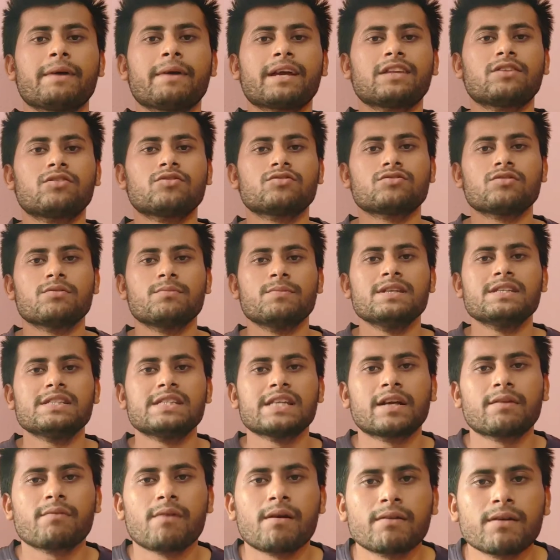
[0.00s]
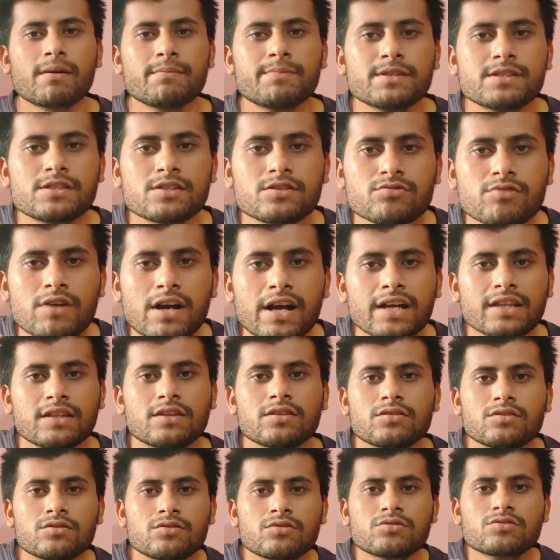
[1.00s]
बैक दोस्तों बीस टेक में आपका फिर से
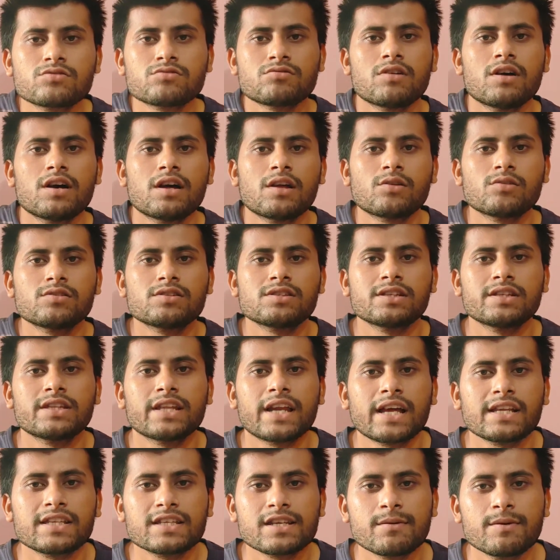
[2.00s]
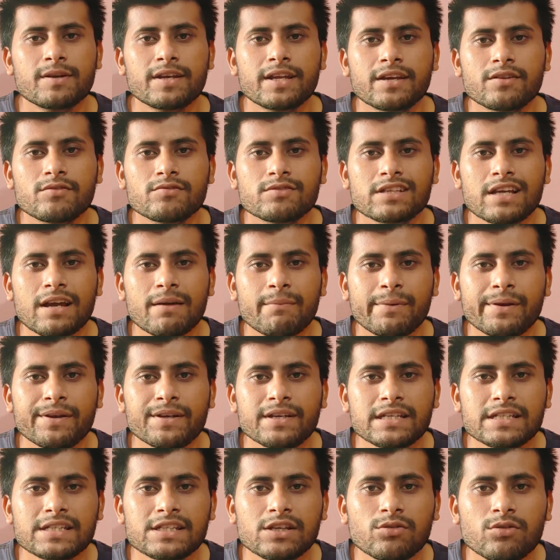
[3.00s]
स्वागत है तो दोस्तों हर रोज की तरह की टेक्न्यूज काफी
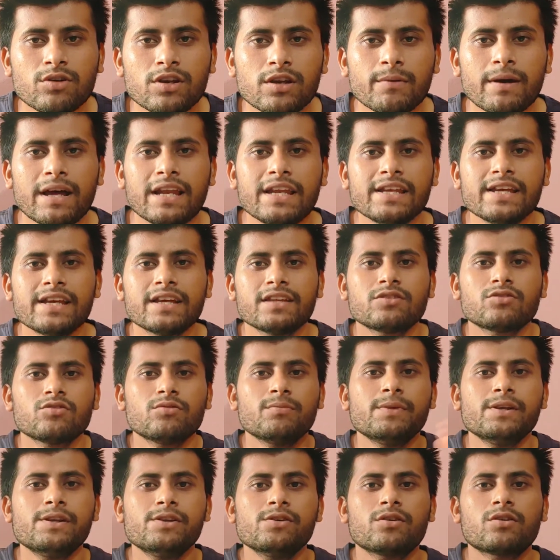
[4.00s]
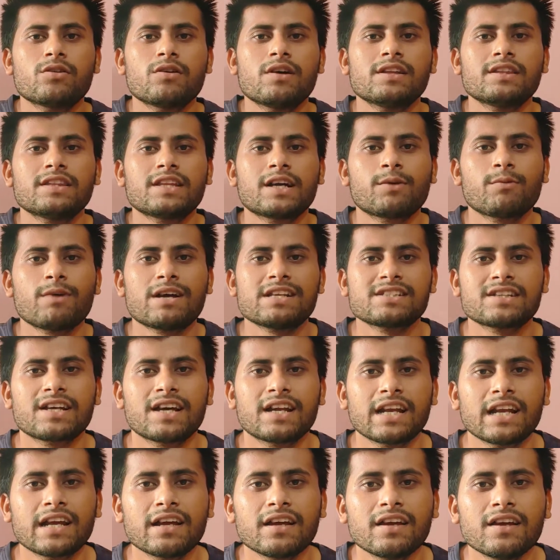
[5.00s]
इंटरेस्टिंग होने वाली है तो वीडियो को अंत तक वॉच
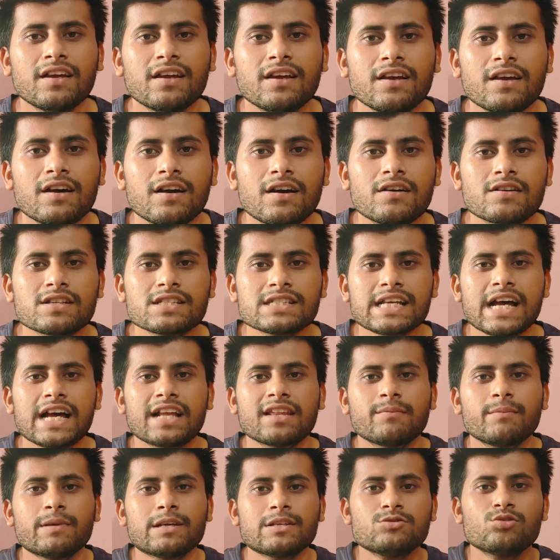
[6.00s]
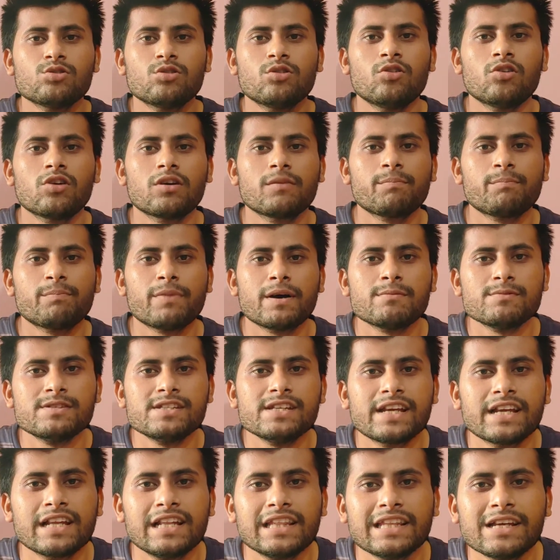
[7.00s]
करना और साथ में जो लोग
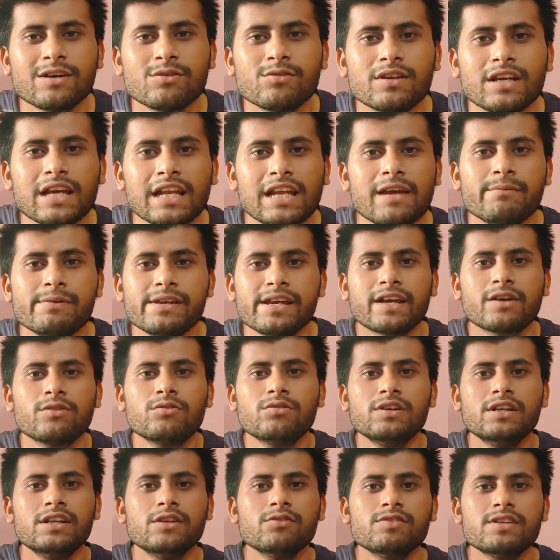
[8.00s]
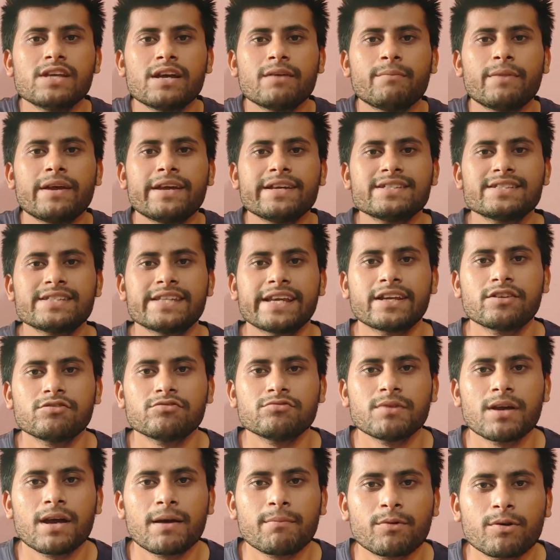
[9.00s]
पबजी खेलते हैं उनके लिए भी एक गुड न्यूज है मैं इस टेक
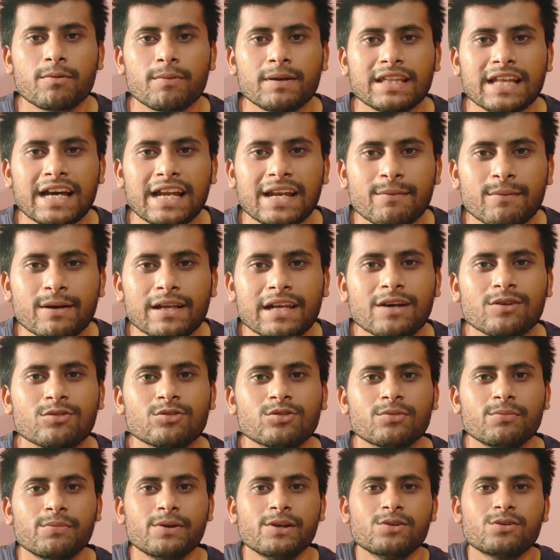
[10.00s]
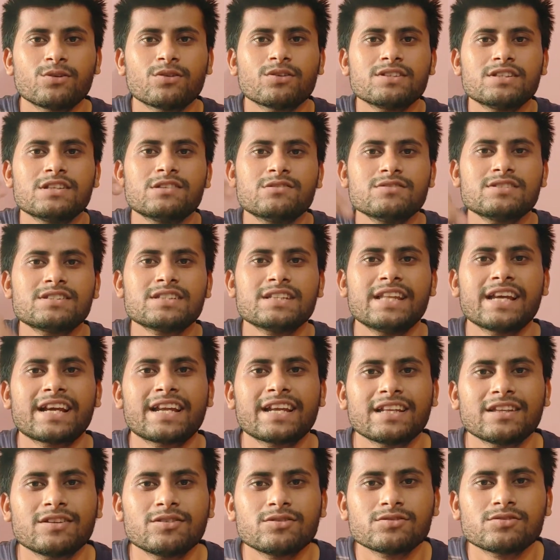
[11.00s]
न्यूज में आपको बताने वाला हूँ तो वीडियो को जरूर से
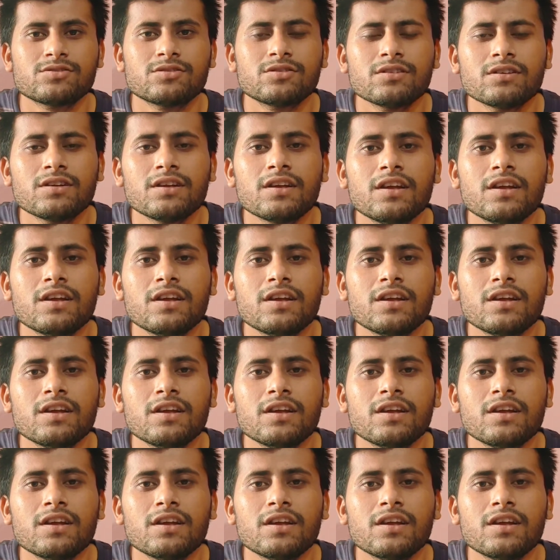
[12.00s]
देखना दोस्तों